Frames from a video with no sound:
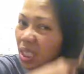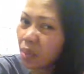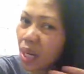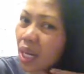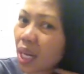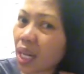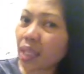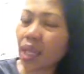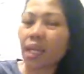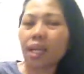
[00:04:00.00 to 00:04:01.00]
naman kailangan
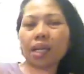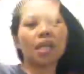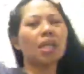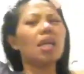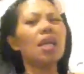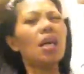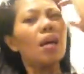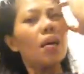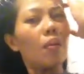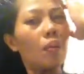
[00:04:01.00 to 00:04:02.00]
talaga
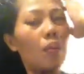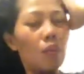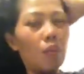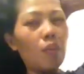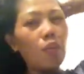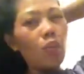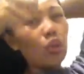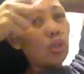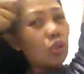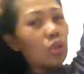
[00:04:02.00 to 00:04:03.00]

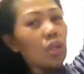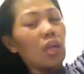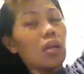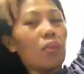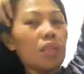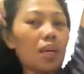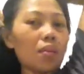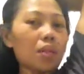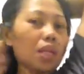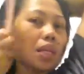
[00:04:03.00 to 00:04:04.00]
moist talaga,
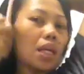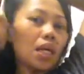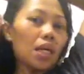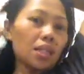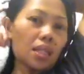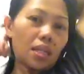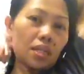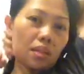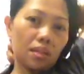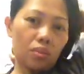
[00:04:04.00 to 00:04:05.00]
basang-basa talaga siya
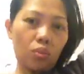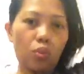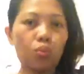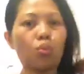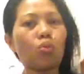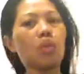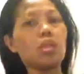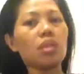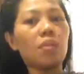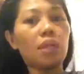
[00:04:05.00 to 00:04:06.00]
na tulog-tulog na siya
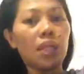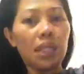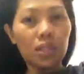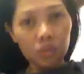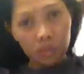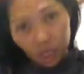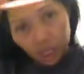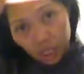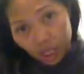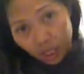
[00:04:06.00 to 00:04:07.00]
sa mantika. So,
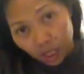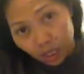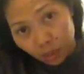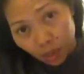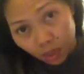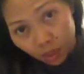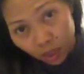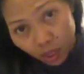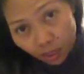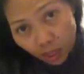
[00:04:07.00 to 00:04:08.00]
start naman ako ulit sa
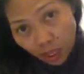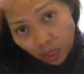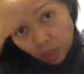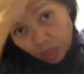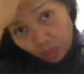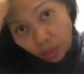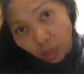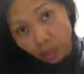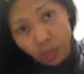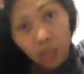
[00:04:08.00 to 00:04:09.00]
kabila, papunta
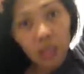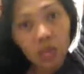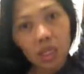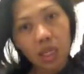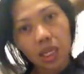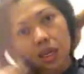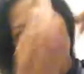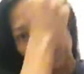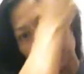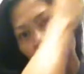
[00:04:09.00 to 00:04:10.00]
naman dito sa
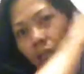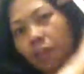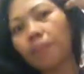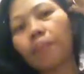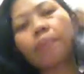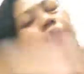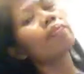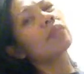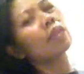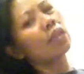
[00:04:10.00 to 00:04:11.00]
left side.
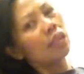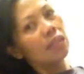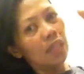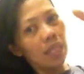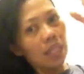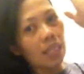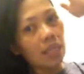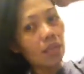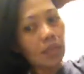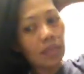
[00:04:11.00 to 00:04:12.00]
Sa right side,
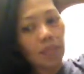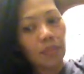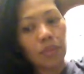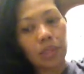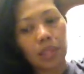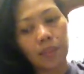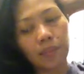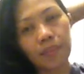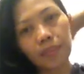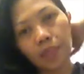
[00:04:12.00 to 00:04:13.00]
um, tapos na.
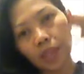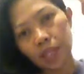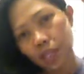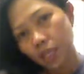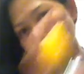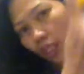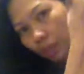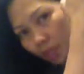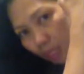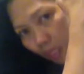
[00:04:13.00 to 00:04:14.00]
Hindi
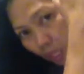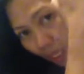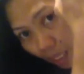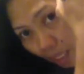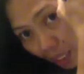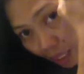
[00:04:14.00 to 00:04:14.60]
naman siya talaga nga